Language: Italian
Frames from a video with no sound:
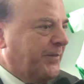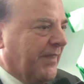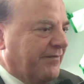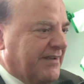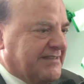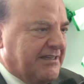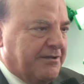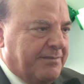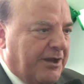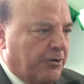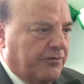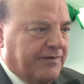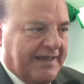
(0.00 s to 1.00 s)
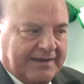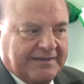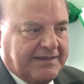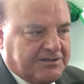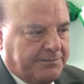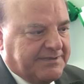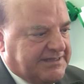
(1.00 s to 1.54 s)
vestiti bianco-verde,
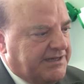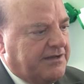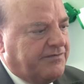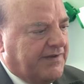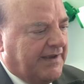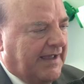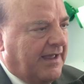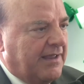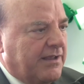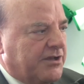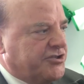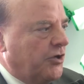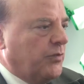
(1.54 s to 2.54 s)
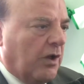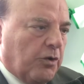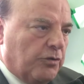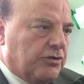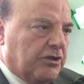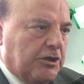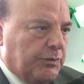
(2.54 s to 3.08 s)
insomma significa c'è una
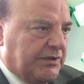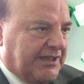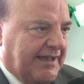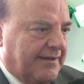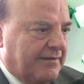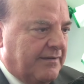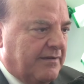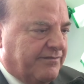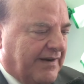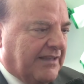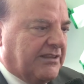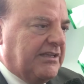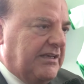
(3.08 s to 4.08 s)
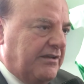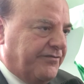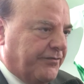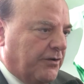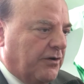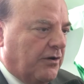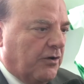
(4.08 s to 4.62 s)
continuità fra
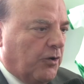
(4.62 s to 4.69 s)
tifo,